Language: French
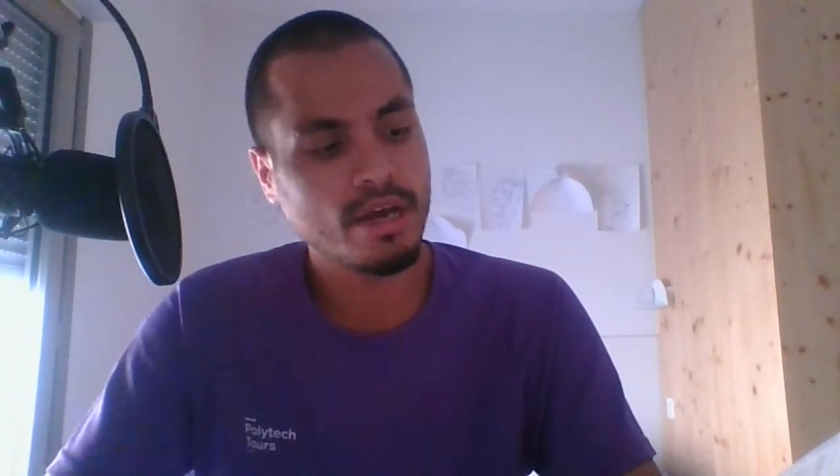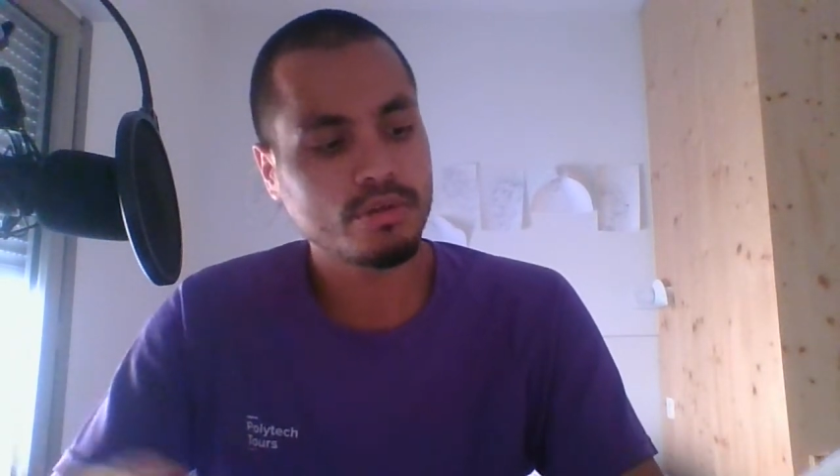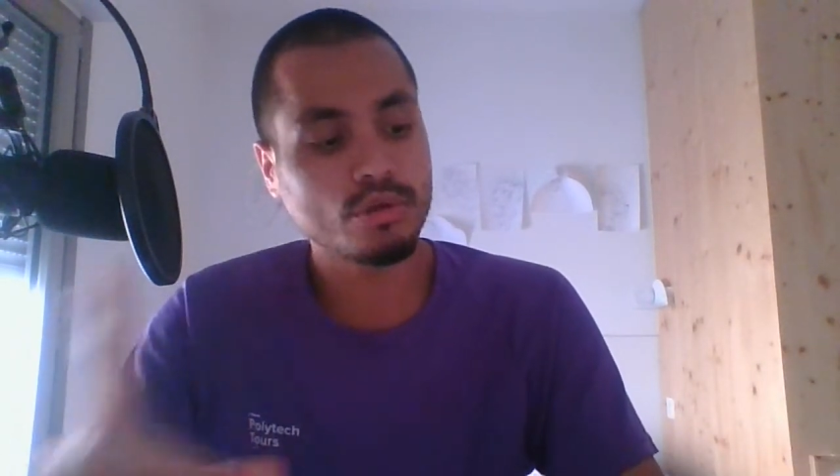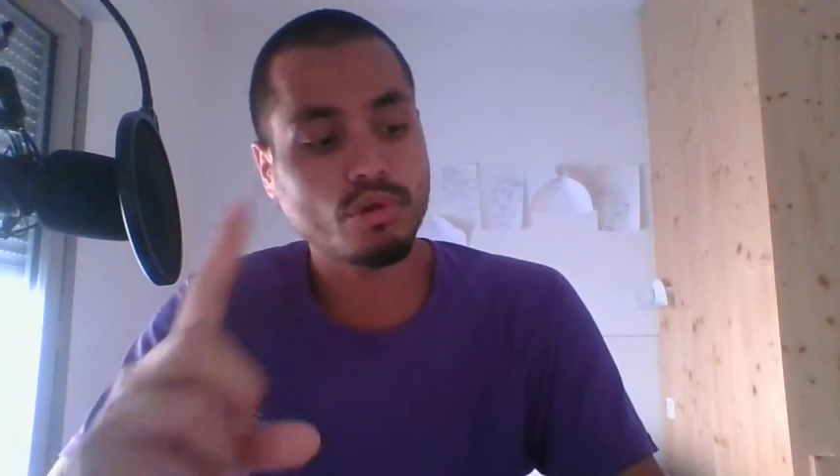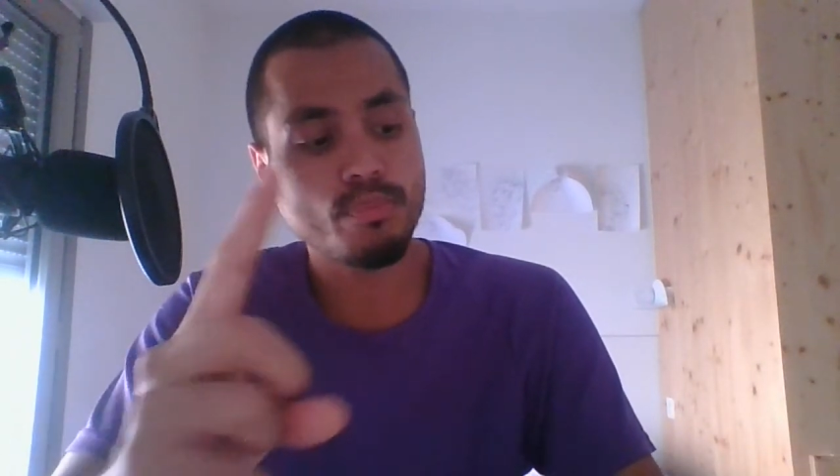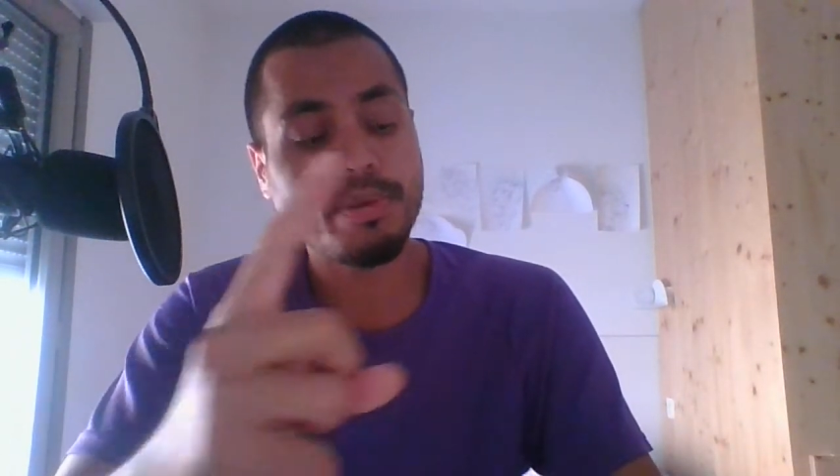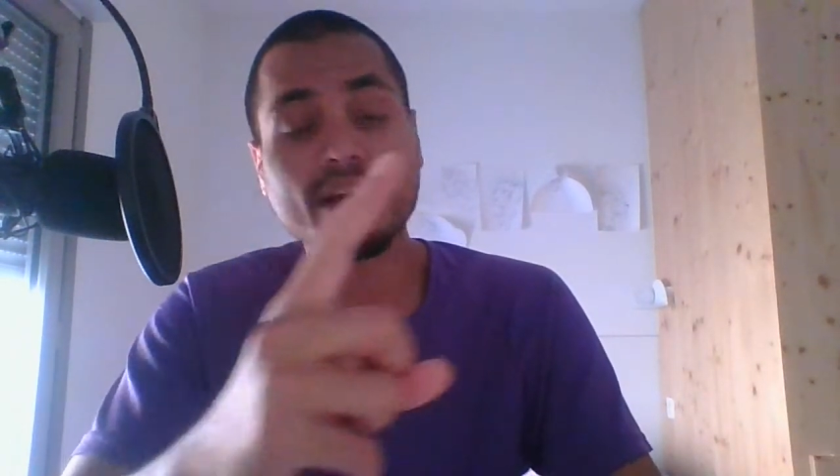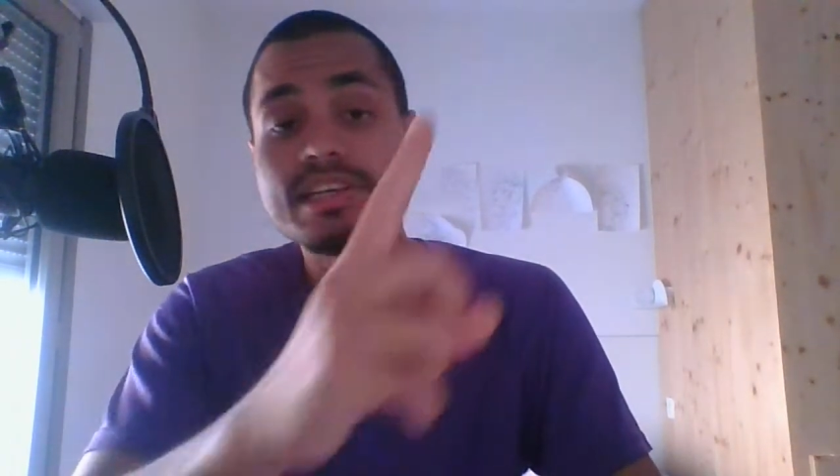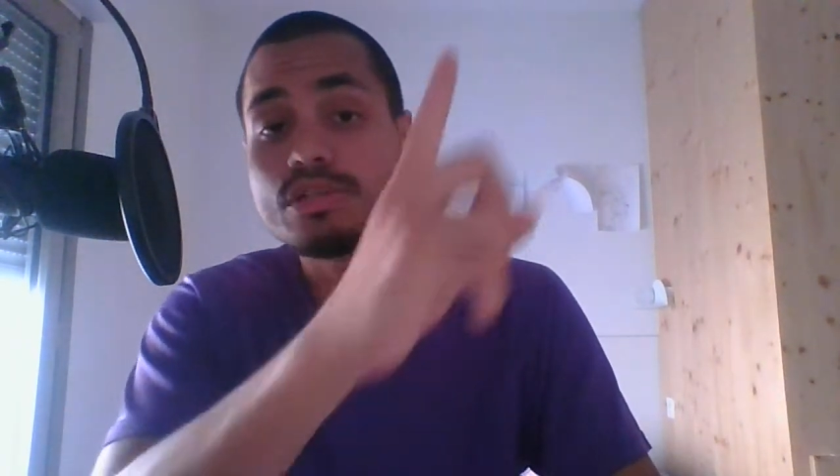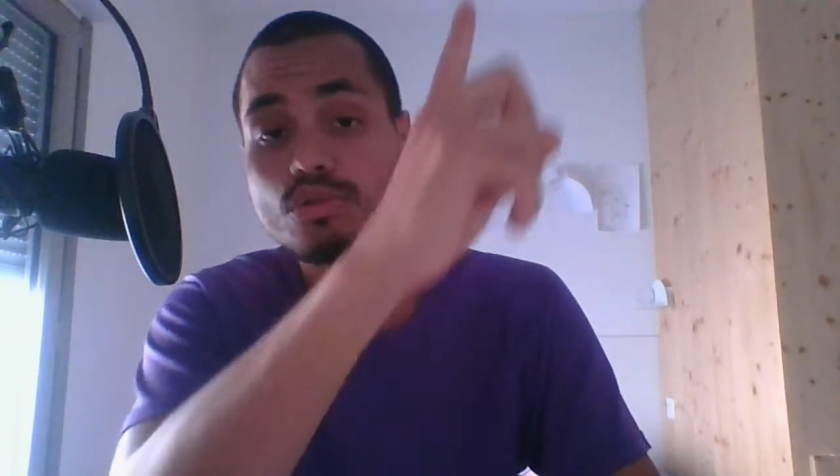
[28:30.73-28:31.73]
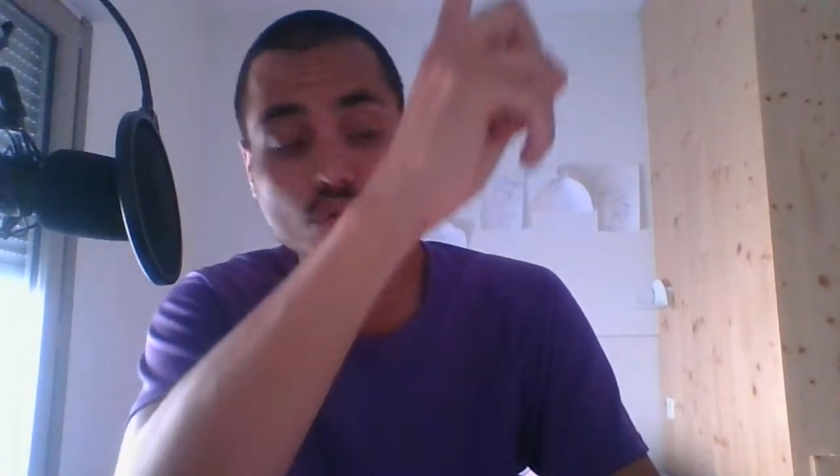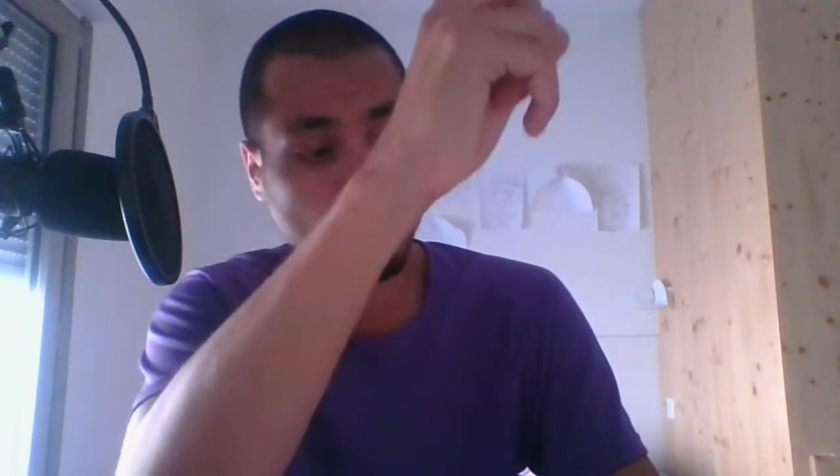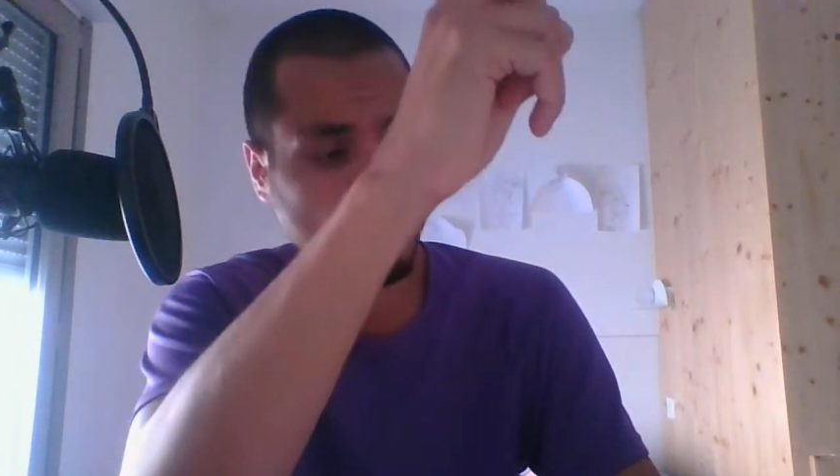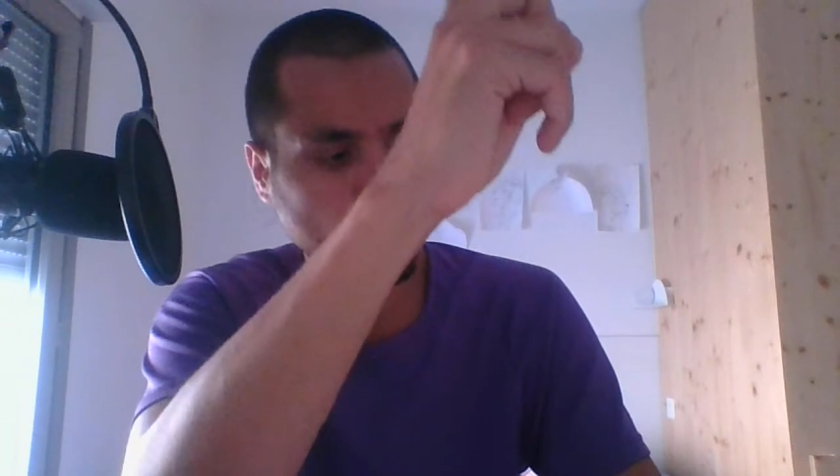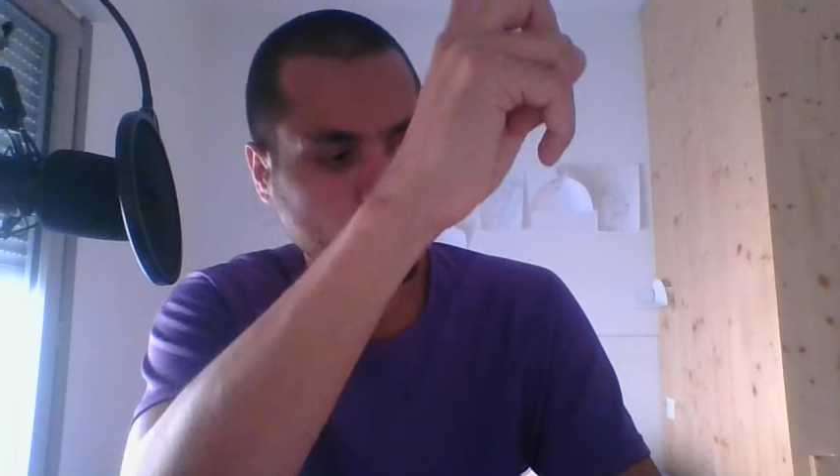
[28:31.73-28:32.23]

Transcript: Notre Père qui es aux cieux,